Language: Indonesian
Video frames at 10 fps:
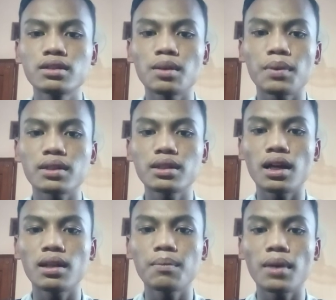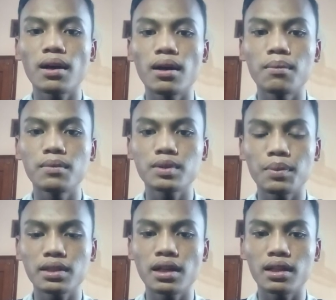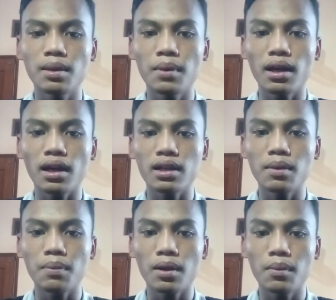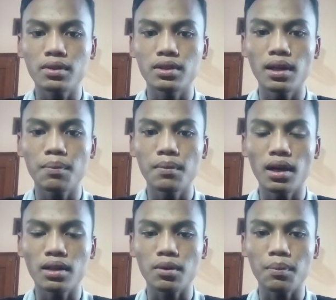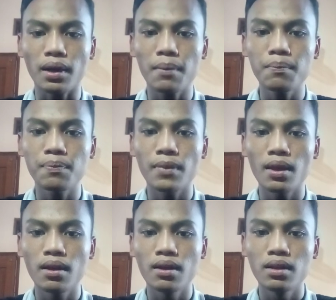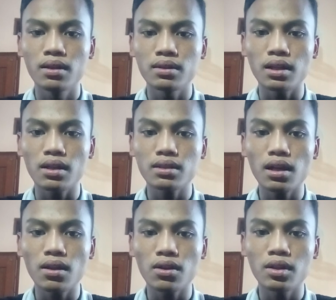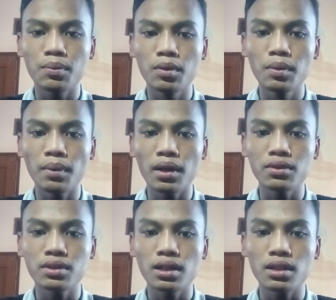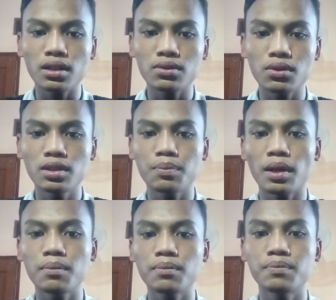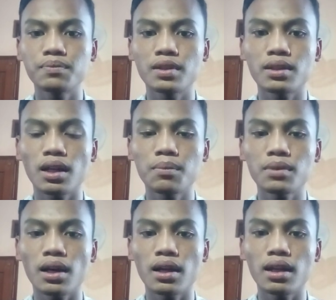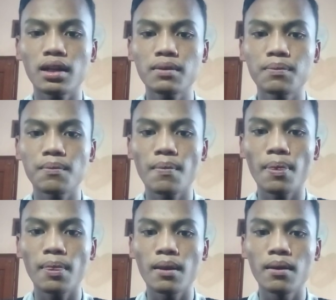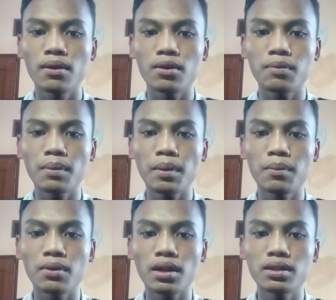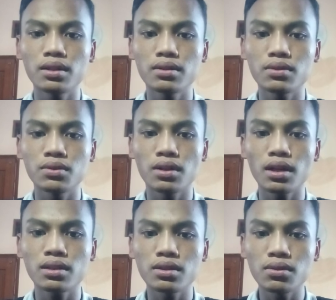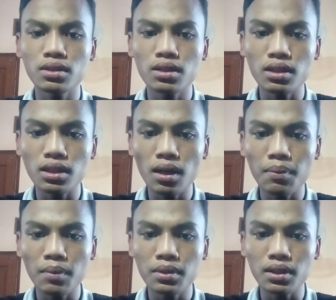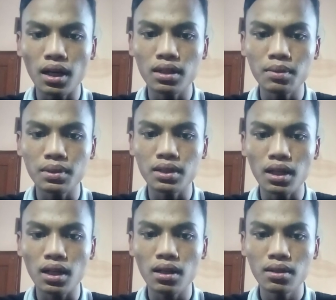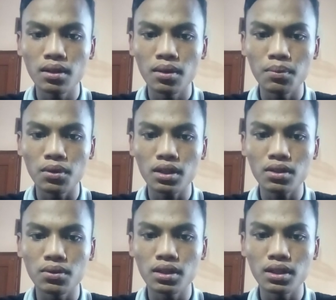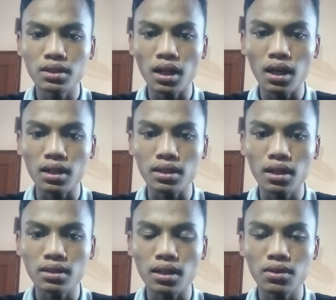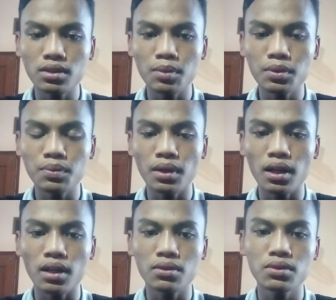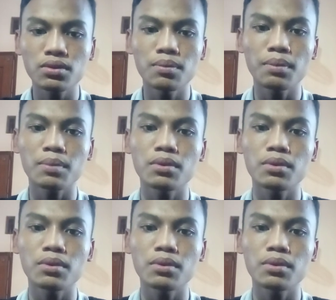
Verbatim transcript: seperti hal seperti halnya mahakarya Pramodiap atau Pram cerita logi bumi manusia yang tertulis Pram di dalam tahanan Novel Pemburuan juga ditulis ketika Pram ditahan di penjara Bukit Duri, Jakarta di tahun 1949